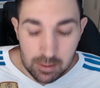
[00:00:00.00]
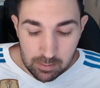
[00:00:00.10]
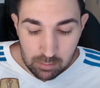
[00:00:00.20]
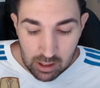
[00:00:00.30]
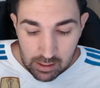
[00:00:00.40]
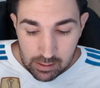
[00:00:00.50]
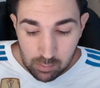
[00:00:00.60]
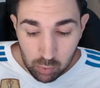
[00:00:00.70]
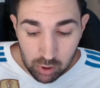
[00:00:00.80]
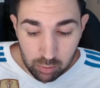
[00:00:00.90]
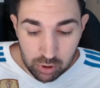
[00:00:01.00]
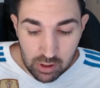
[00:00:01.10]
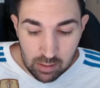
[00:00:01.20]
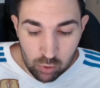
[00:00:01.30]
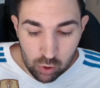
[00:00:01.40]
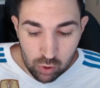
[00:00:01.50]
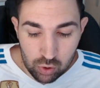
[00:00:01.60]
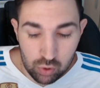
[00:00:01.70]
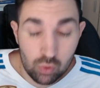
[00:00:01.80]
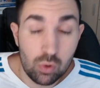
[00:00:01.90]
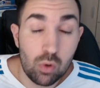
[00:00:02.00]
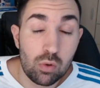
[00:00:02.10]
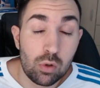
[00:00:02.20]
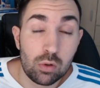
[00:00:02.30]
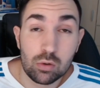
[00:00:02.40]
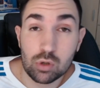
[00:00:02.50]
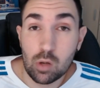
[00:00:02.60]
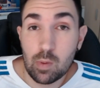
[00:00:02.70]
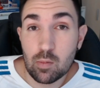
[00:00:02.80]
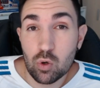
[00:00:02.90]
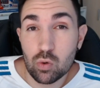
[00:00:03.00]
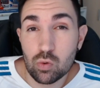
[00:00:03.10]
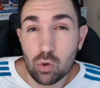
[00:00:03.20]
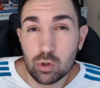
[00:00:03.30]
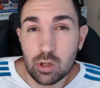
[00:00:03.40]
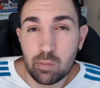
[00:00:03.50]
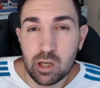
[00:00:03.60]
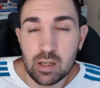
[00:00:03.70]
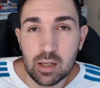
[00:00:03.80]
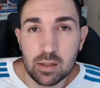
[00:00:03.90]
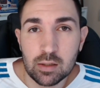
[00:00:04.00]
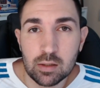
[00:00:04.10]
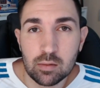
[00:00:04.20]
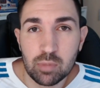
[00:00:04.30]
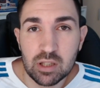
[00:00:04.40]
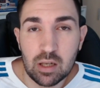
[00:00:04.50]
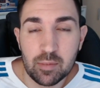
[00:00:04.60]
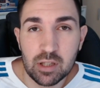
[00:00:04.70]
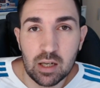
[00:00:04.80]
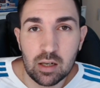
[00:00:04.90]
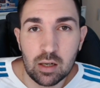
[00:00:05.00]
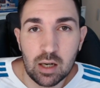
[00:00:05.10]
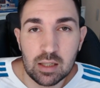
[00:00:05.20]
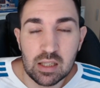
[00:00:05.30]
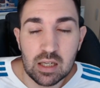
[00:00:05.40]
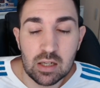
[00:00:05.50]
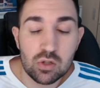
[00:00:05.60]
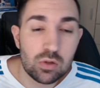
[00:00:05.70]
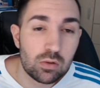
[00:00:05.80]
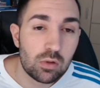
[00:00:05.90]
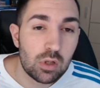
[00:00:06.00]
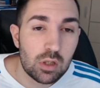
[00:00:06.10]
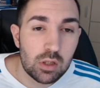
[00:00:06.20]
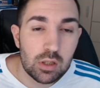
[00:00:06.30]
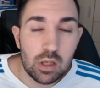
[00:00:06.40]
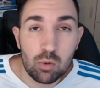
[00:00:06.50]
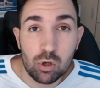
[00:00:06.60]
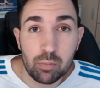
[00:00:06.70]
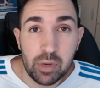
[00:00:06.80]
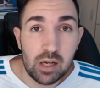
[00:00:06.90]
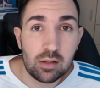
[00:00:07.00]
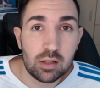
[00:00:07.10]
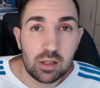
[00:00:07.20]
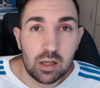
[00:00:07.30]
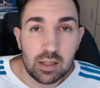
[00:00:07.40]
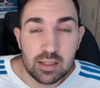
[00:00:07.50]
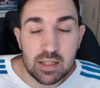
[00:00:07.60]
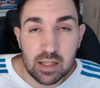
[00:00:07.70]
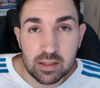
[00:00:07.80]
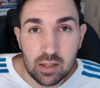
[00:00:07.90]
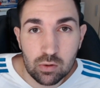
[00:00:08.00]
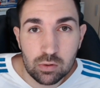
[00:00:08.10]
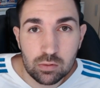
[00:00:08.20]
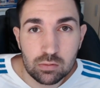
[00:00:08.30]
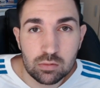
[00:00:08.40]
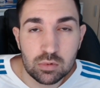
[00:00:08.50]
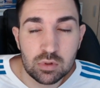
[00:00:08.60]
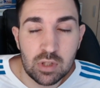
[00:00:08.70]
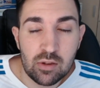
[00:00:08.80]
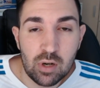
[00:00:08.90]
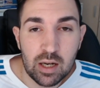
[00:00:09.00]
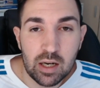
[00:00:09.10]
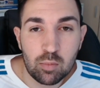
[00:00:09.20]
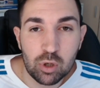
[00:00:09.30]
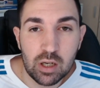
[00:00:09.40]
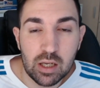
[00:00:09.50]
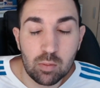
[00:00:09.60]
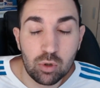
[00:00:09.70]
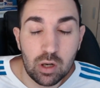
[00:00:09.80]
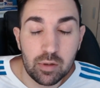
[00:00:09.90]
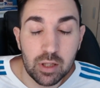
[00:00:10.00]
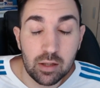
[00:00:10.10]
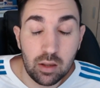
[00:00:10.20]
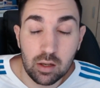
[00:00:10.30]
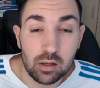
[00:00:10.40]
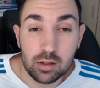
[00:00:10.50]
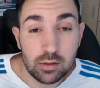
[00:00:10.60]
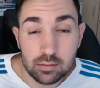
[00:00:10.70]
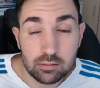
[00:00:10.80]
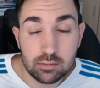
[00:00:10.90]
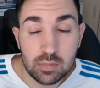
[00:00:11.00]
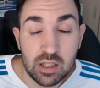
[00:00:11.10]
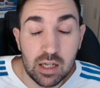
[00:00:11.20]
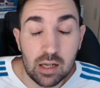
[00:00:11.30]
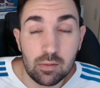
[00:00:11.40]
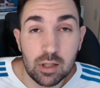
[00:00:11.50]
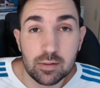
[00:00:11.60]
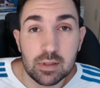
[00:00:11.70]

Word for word: Vale, y bueno, pues llegamos 1-1, ¿no? Nos salvamos con un gol de Bale en, prácticamente al, descanso. Que bueno, Bale, el, descartado, ¿no? Mm, dando la cara por el equipo, la verdad, eh, increíble.